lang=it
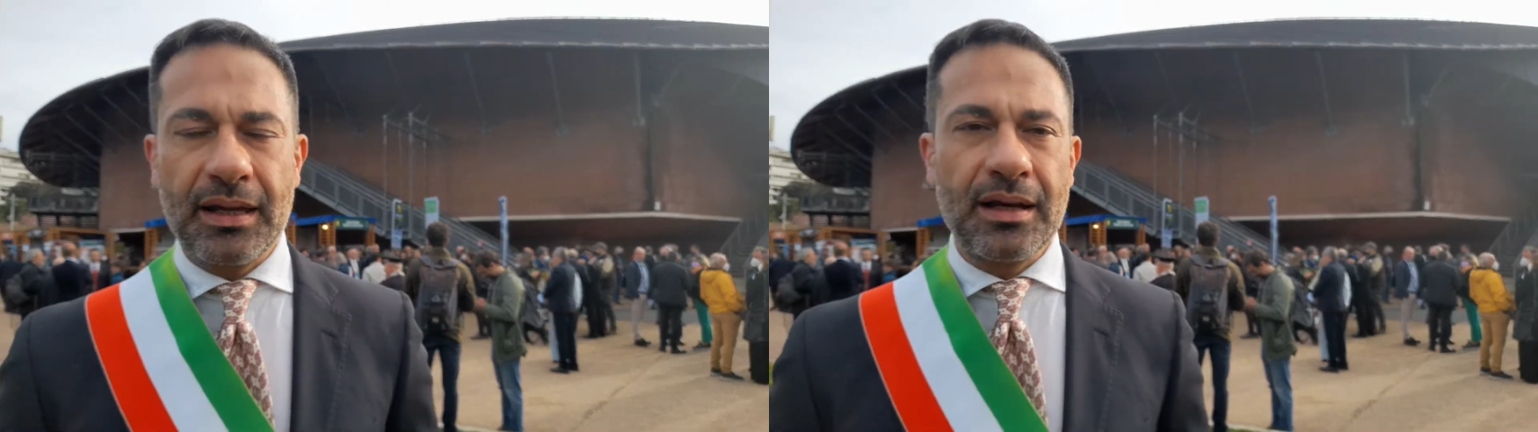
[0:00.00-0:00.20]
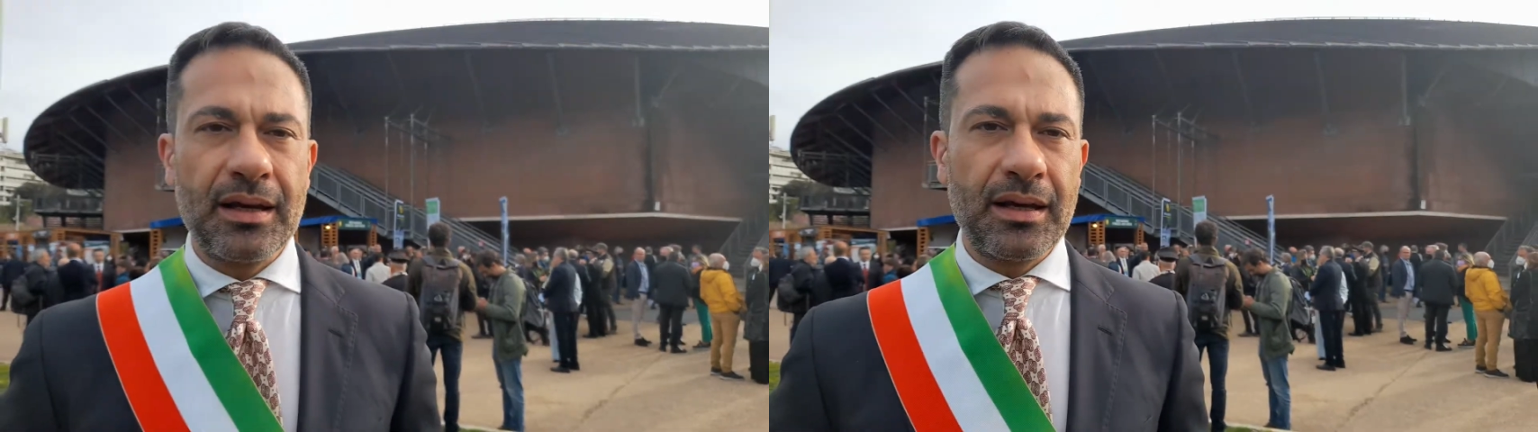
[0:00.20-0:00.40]

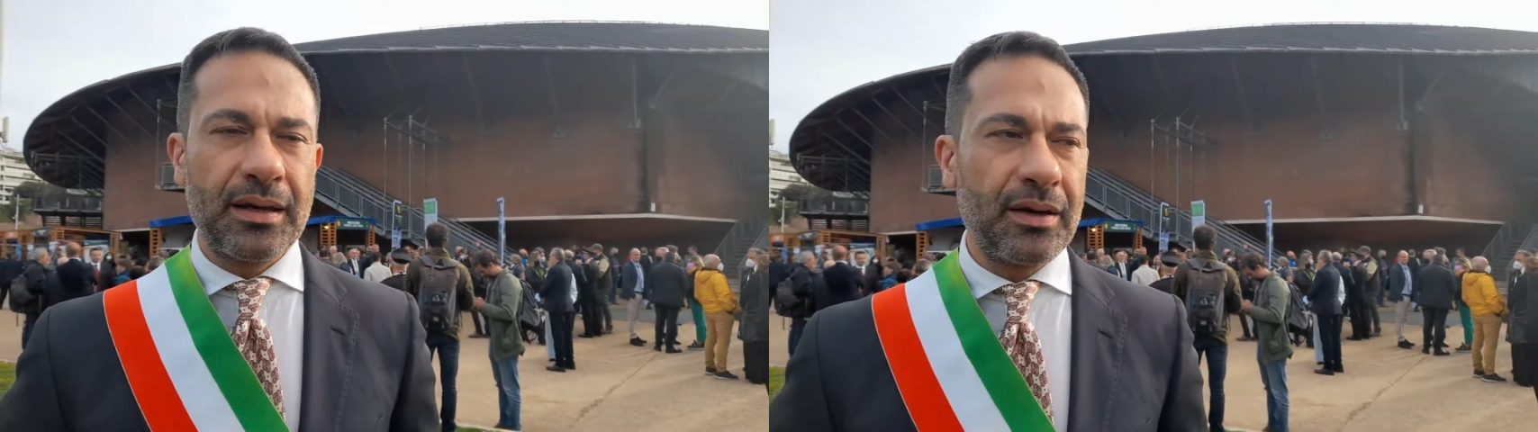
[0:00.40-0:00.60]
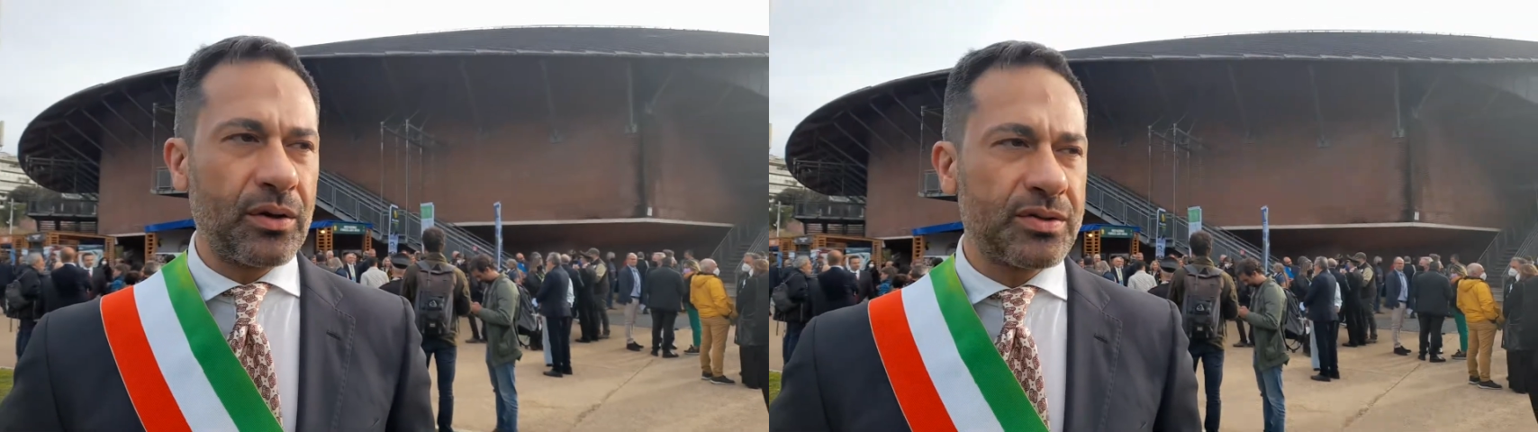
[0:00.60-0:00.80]

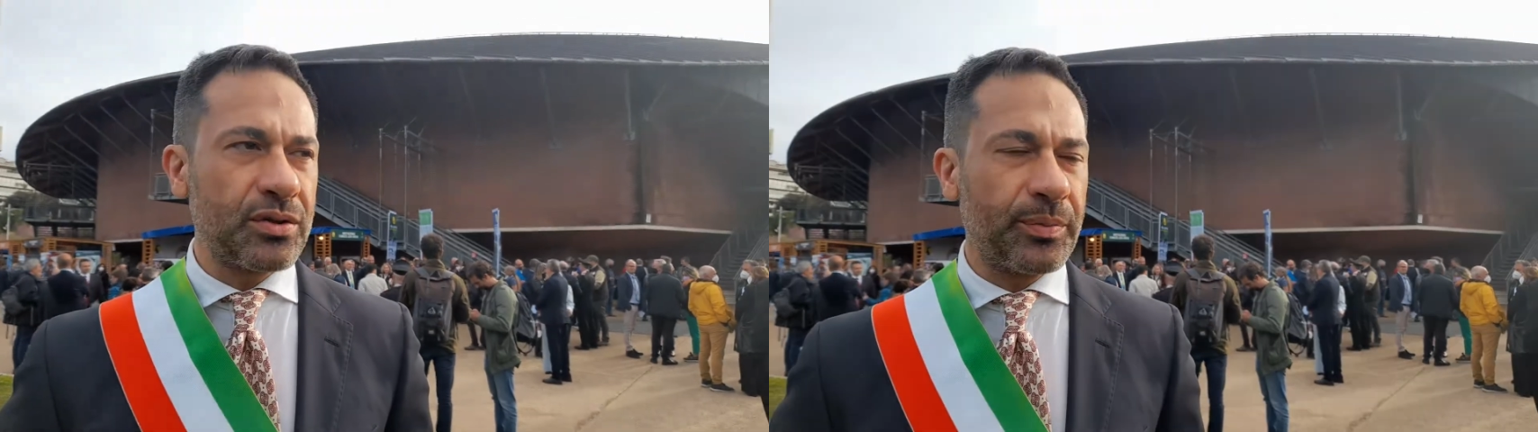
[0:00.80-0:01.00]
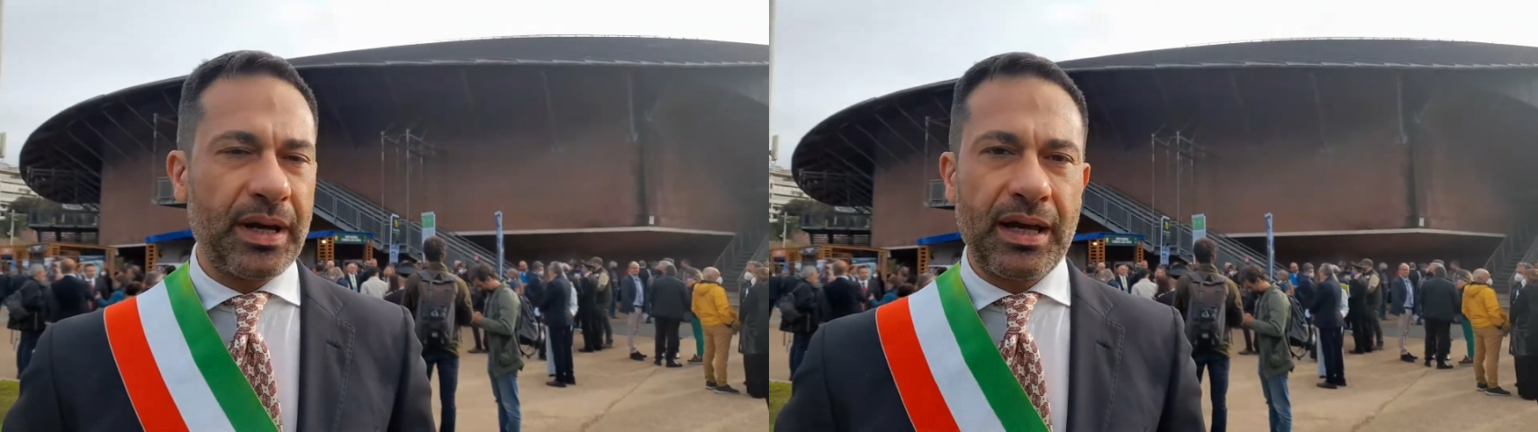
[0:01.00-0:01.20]
il
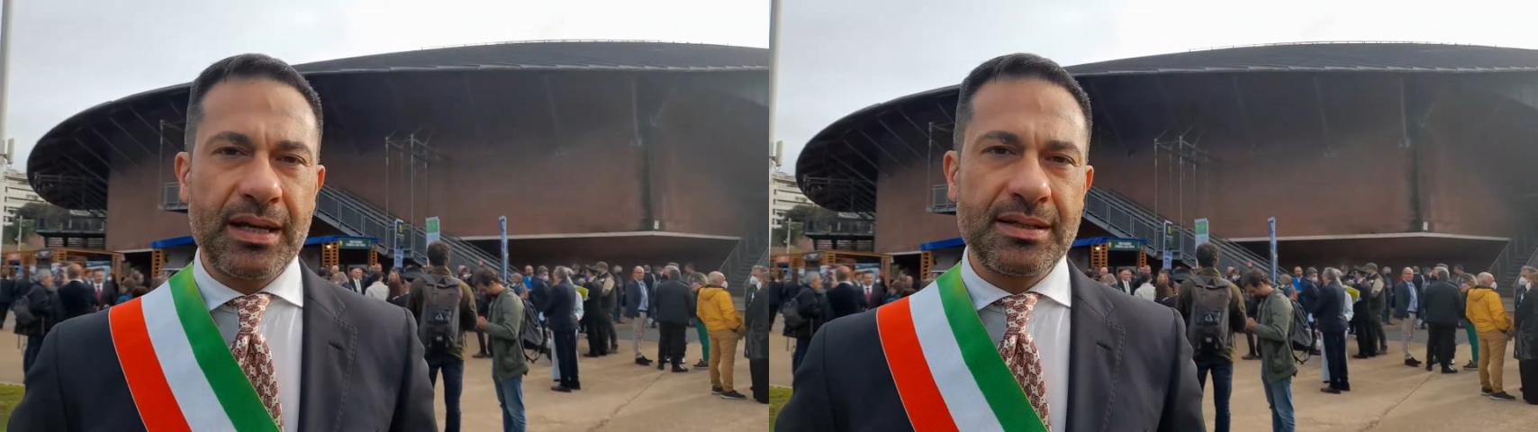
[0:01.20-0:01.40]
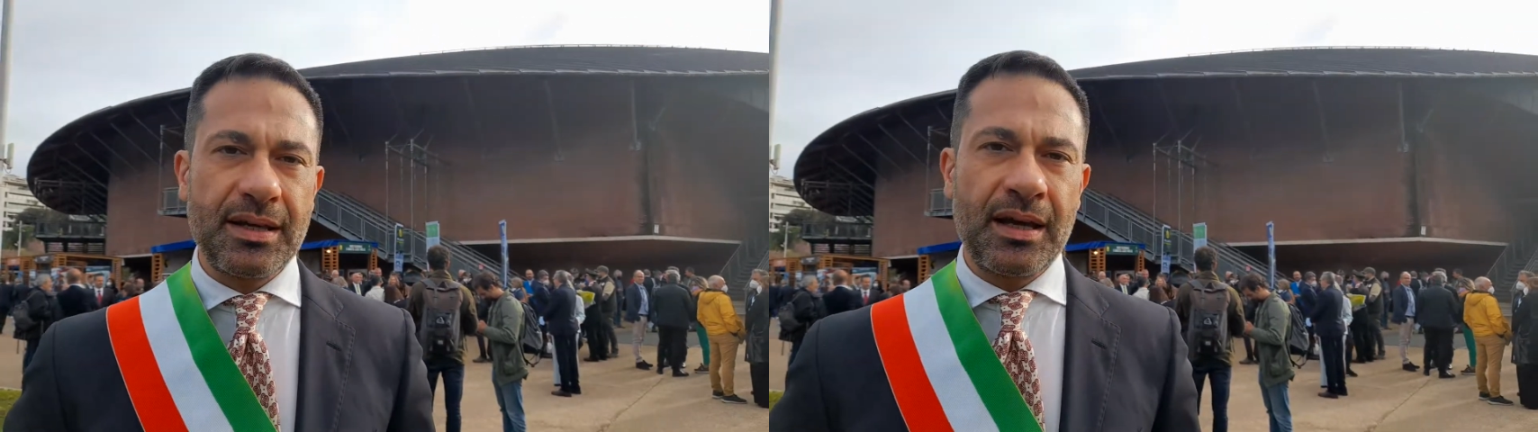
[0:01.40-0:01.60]
nostro
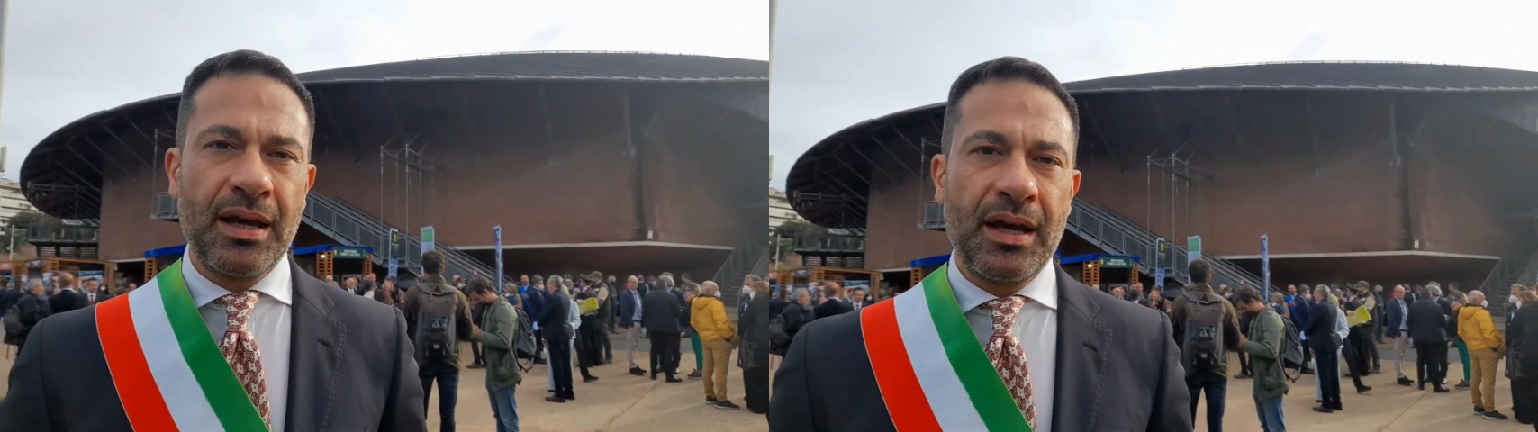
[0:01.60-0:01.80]
paese